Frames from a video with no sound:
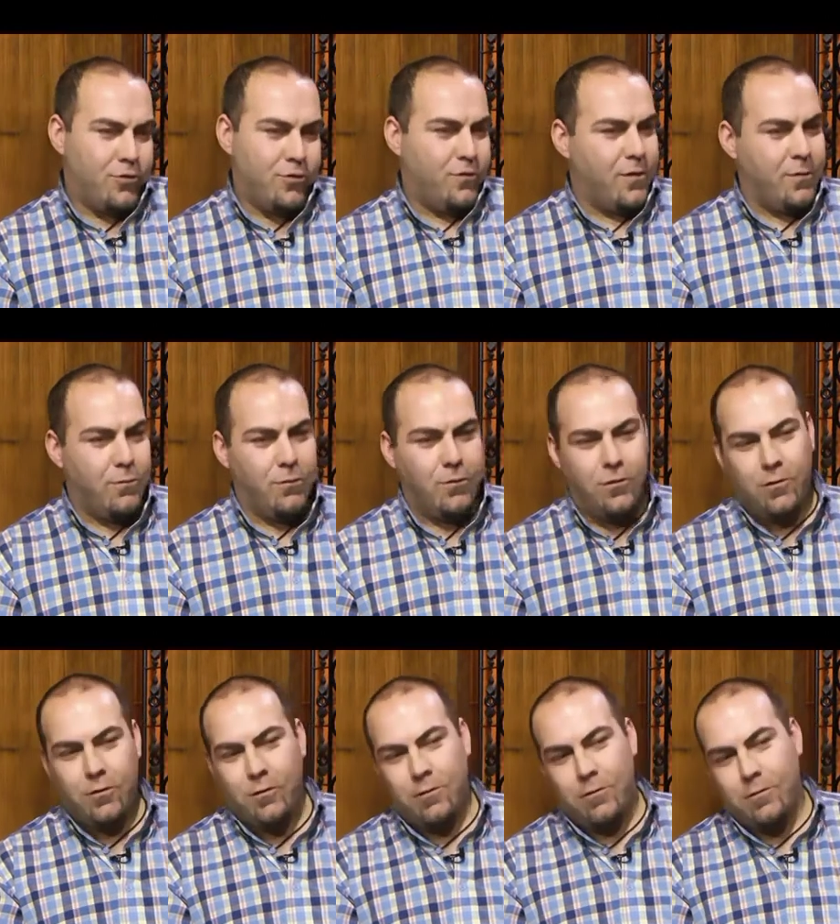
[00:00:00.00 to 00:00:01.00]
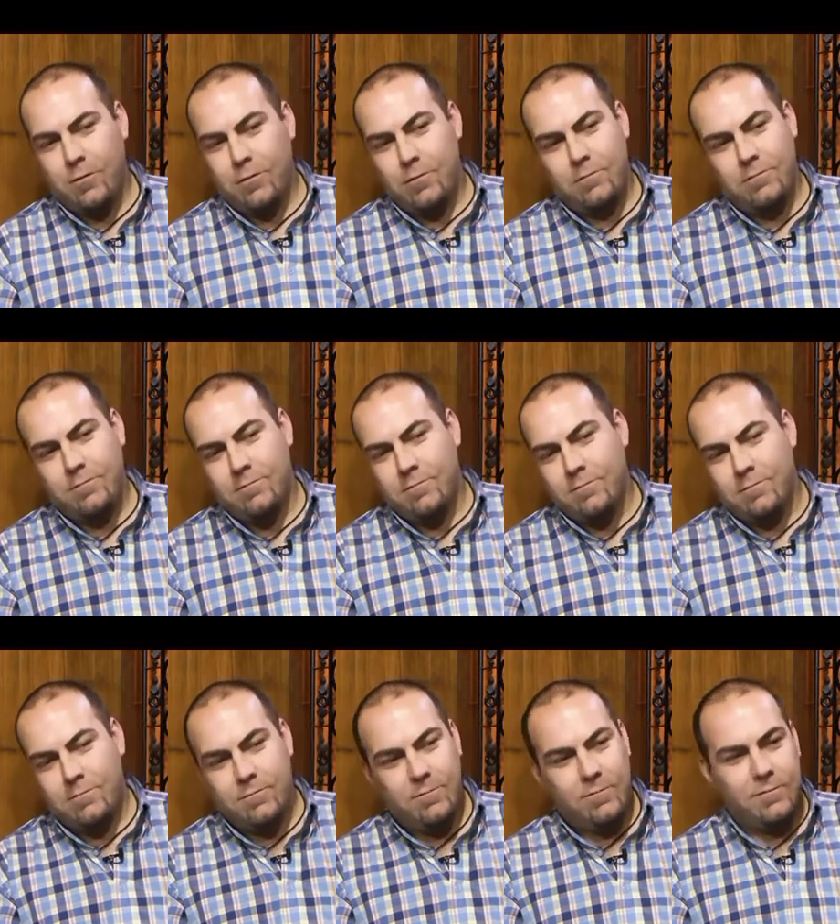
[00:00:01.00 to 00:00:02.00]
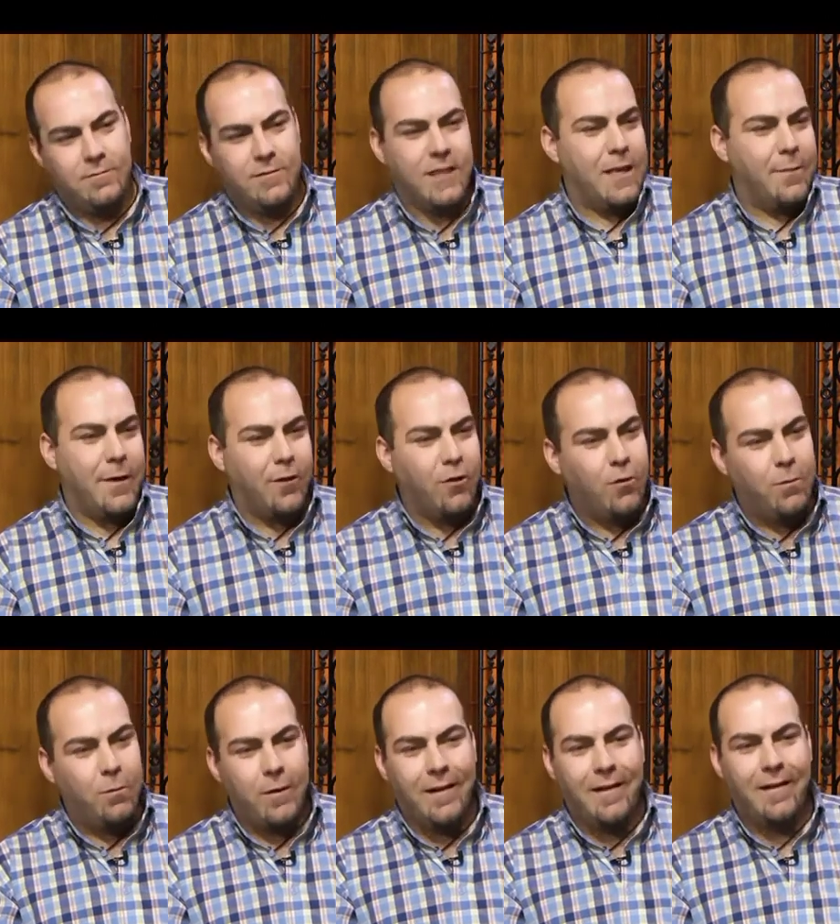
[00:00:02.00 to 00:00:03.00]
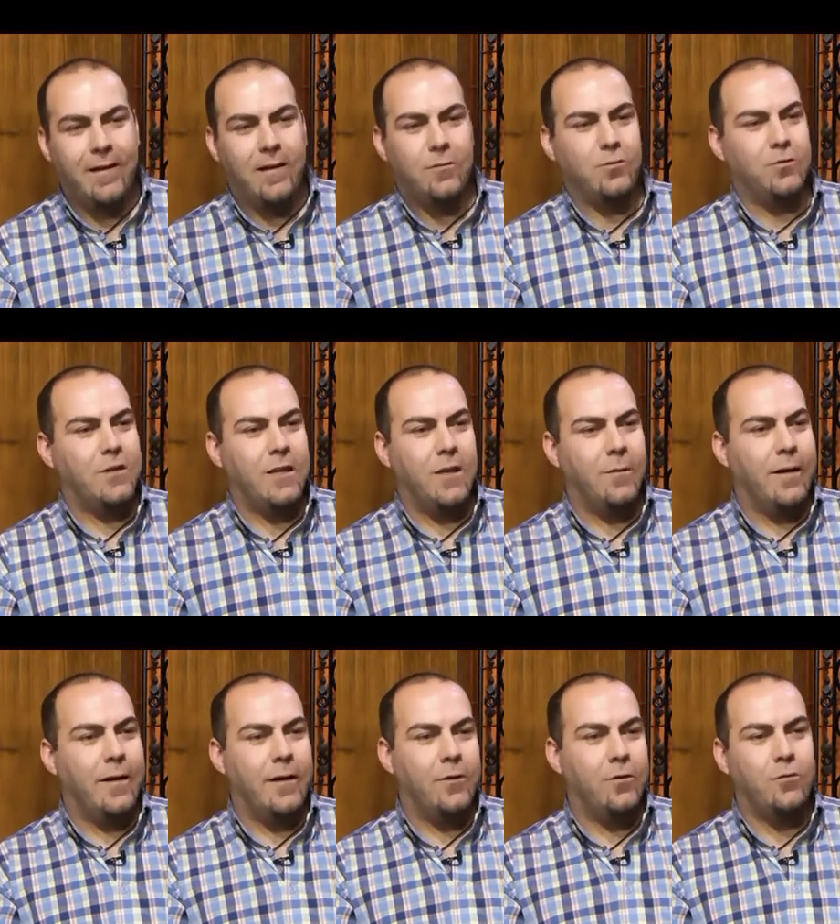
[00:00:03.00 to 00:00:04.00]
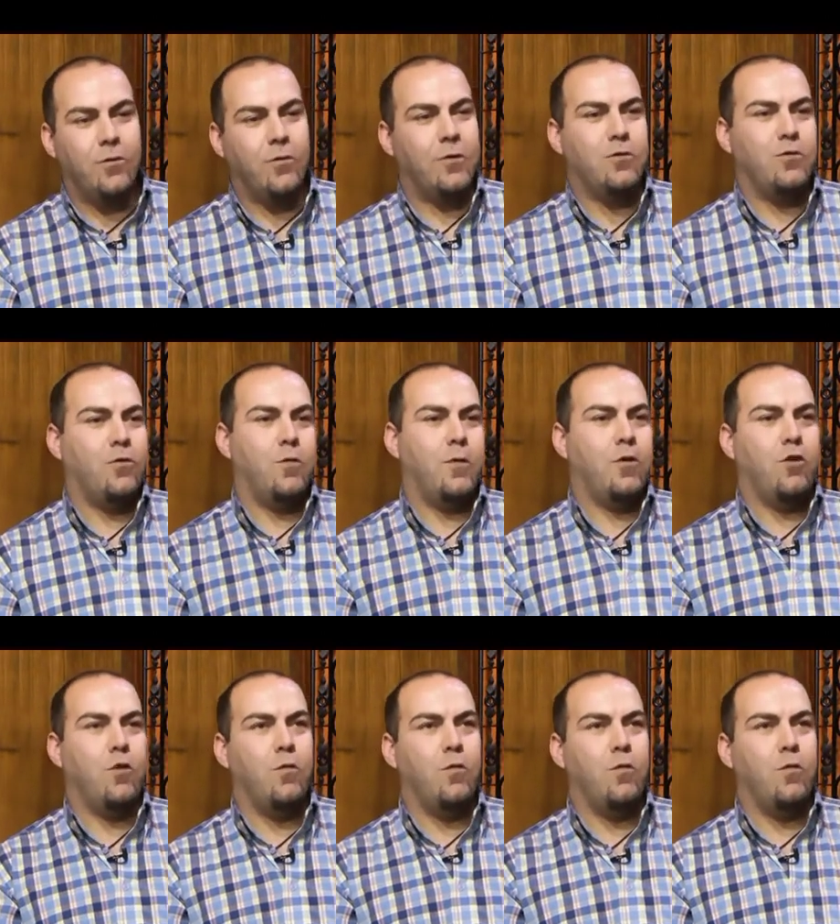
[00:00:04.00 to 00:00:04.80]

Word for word: enchufismo. Yo mm, se llama copla, tú sí que vale. Yo todo eso lo veo